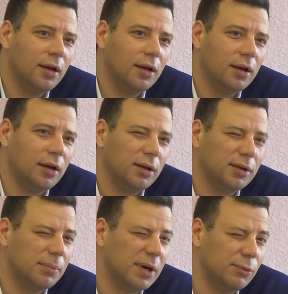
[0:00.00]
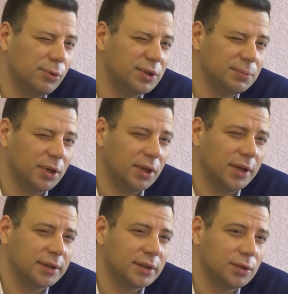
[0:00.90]
э, доброволец
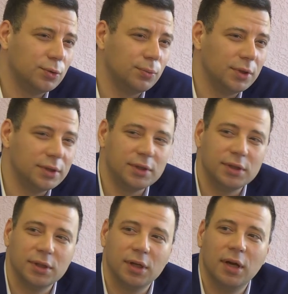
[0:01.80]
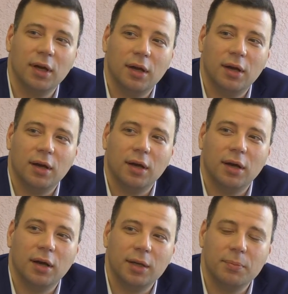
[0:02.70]
Магаданской области.
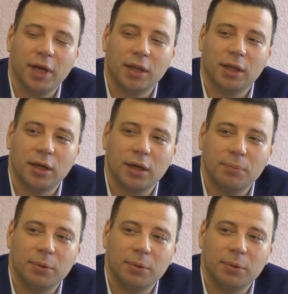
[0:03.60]
Э, ребята,